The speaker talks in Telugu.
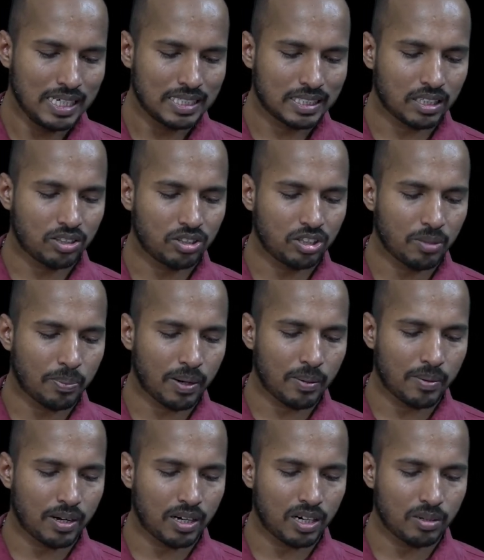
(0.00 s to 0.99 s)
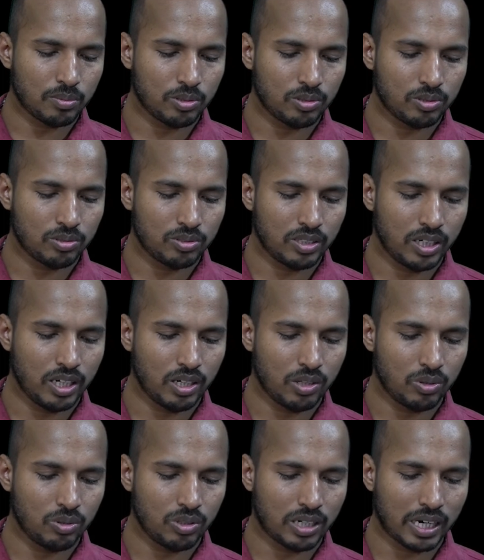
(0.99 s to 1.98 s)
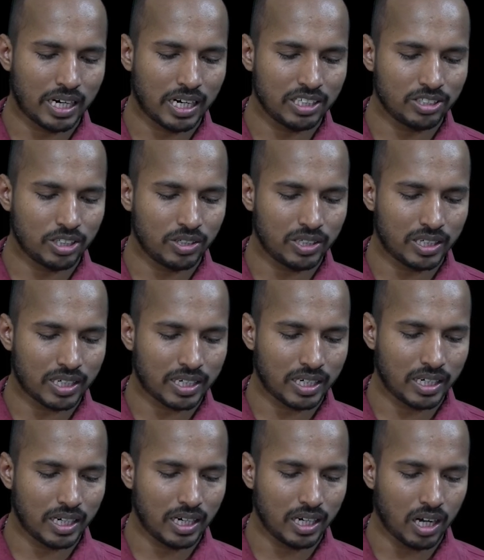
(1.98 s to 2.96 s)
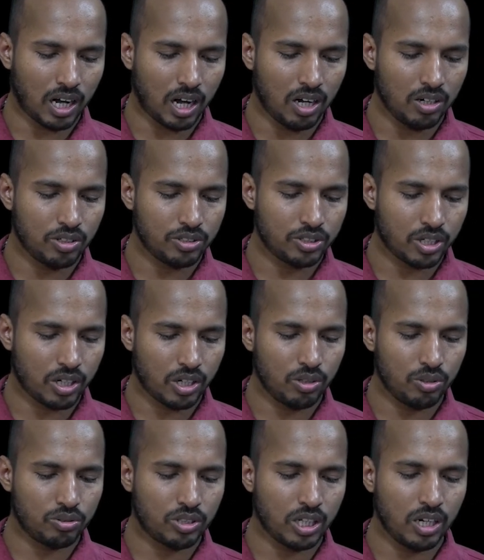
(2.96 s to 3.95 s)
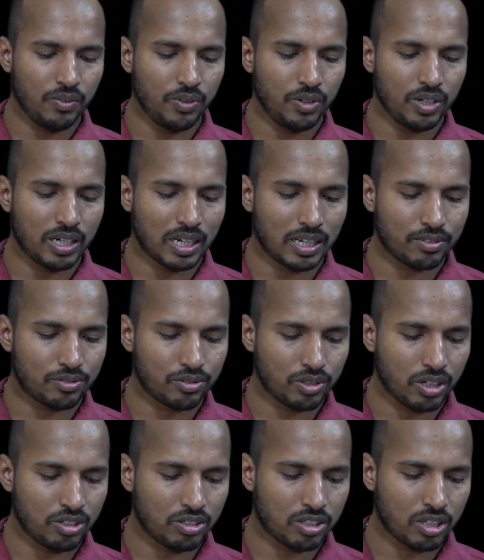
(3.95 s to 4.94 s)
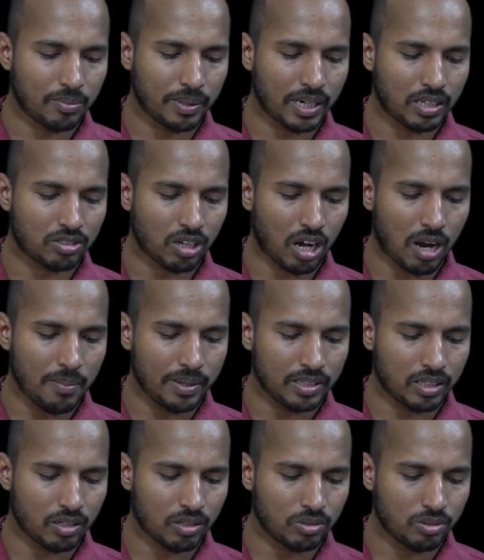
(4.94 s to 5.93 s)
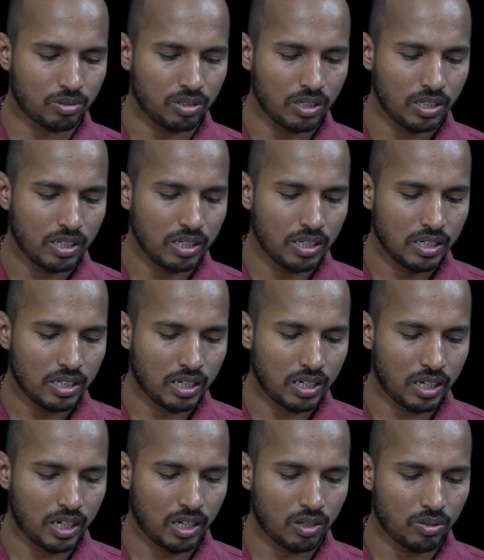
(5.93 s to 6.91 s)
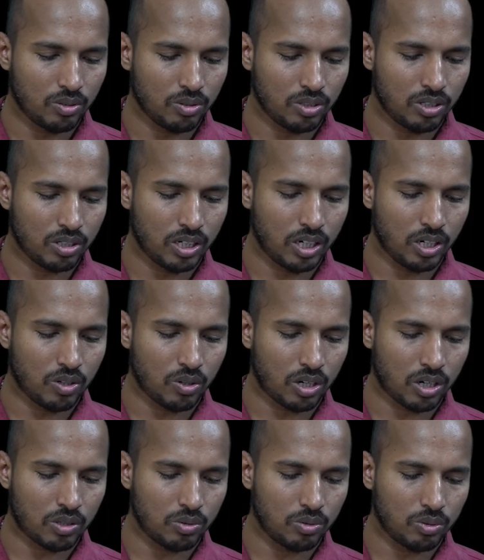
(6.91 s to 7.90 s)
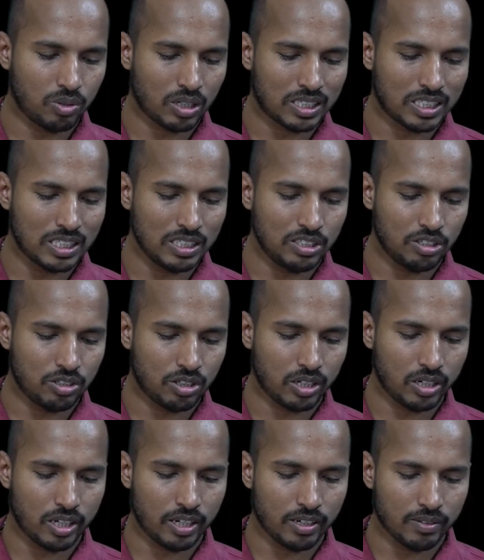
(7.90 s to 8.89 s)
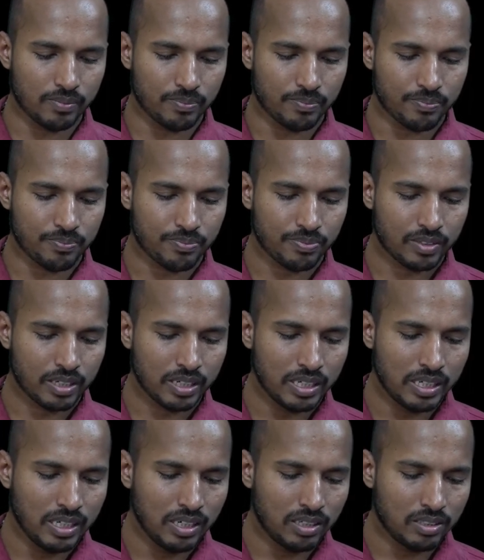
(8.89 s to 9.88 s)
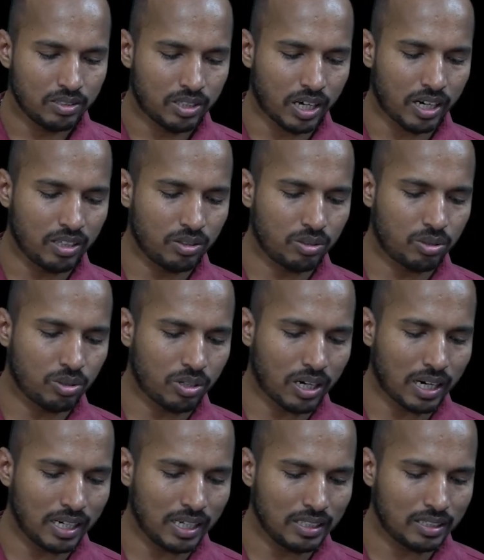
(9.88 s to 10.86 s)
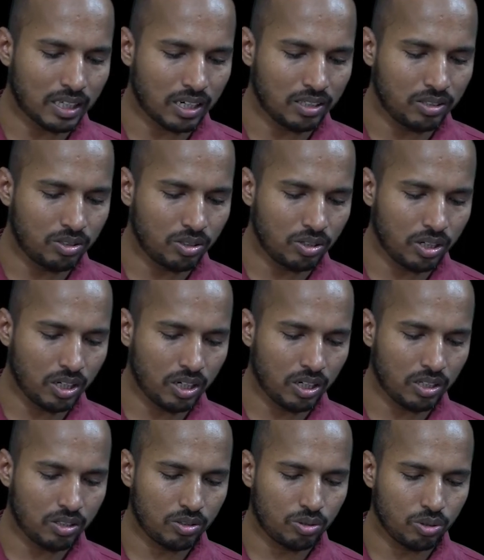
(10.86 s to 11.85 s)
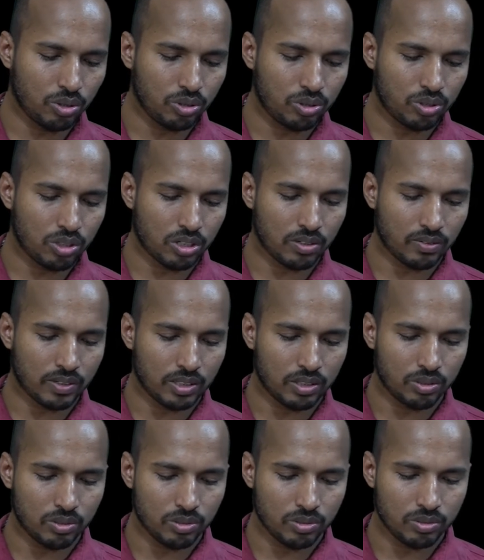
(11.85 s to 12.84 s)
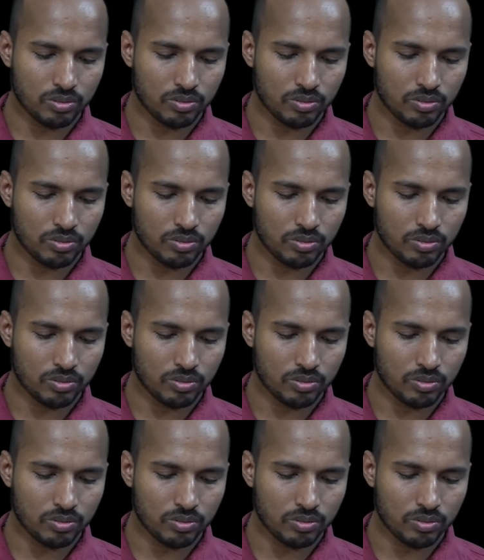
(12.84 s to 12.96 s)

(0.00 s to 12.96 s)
సత్య ప్రమాణము నీకు కలగజేయుటకై ఆలోచనయు తెలివి గల శ్రేష్టమైన సామెతలు నేను నీ కొరకు రచించి తిని దరిద్రుడని దరిద్రుని దోచుకొనవద్దు